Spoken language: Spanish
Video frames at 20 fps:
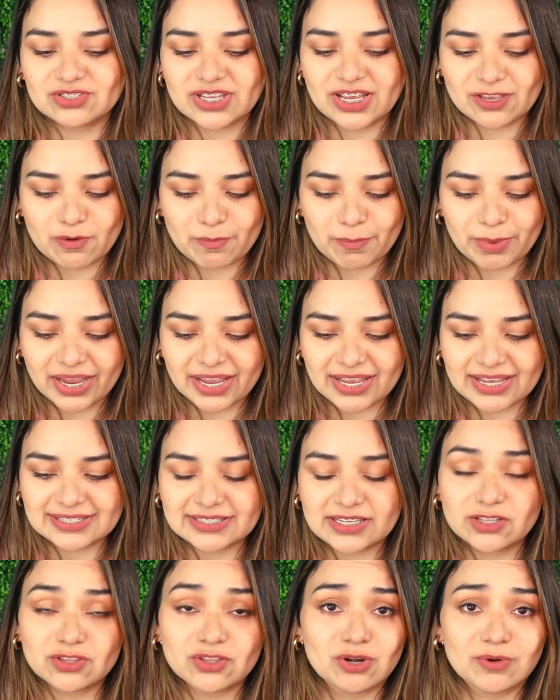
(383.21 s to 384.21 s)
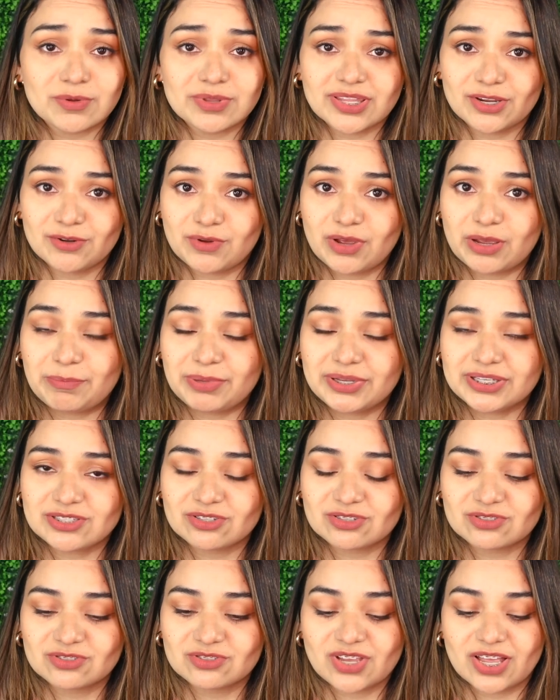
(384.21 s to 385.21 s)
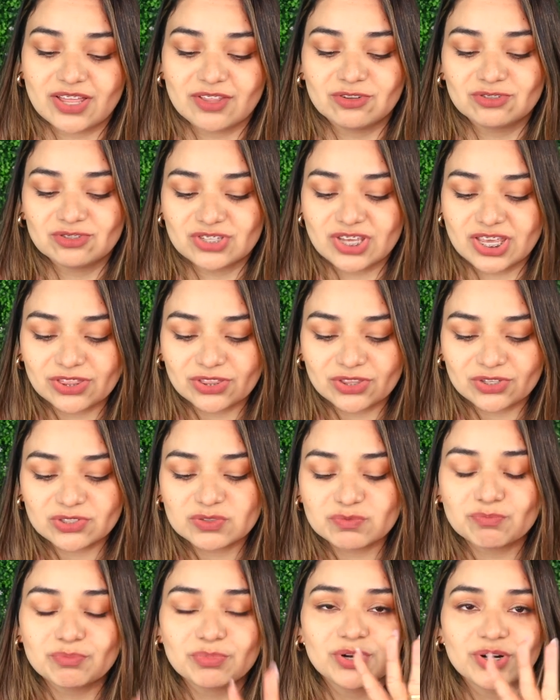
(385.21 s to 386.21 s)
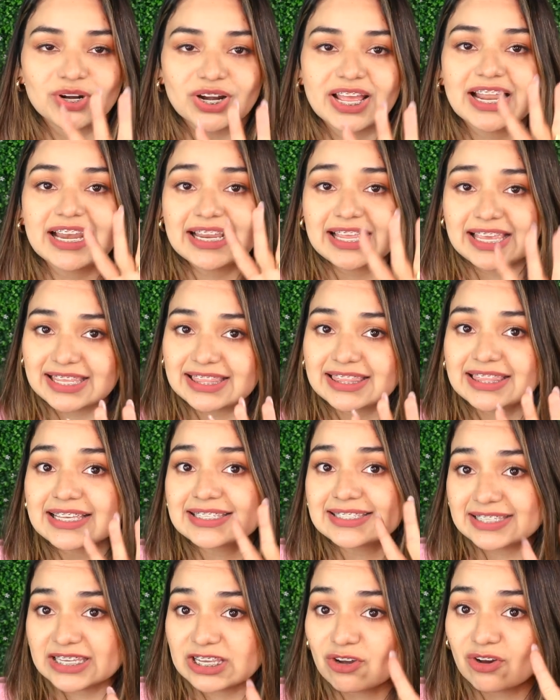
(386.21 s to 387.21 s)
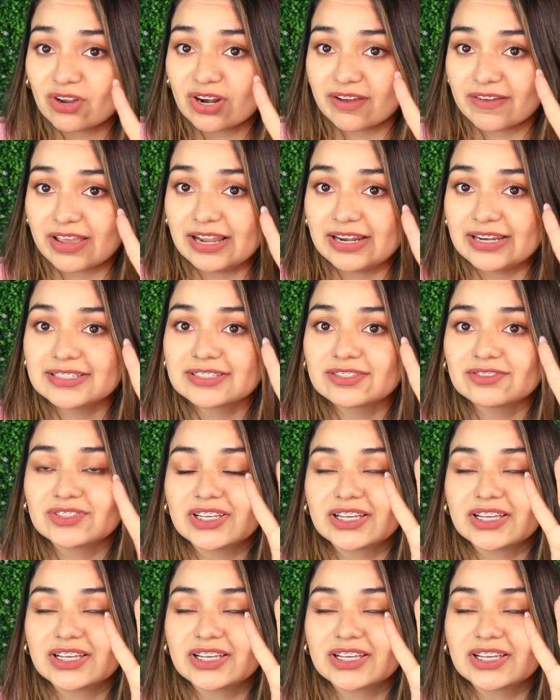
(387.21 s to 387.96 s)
O sea, yo pagué 199 pesos, o sea, 200 por el kit de 5 labiales.